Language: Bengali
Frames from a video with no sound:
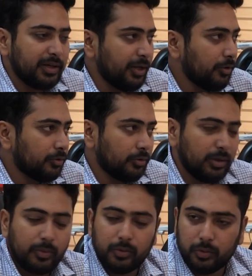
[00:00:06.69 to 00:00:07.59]
নিয়ন্ত্রণ
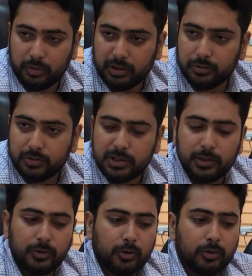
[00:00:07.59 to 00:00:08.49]
এবং কর্তৃত্ব ছিল
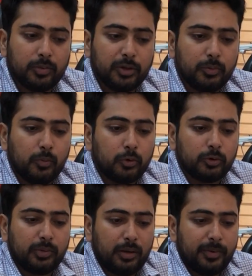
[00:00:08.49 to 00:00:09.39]
গণমাধ্যম
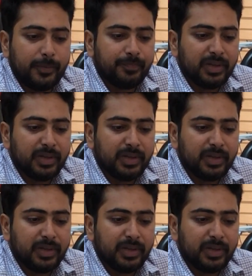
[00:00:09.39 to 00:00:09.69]
মুক্তভাবে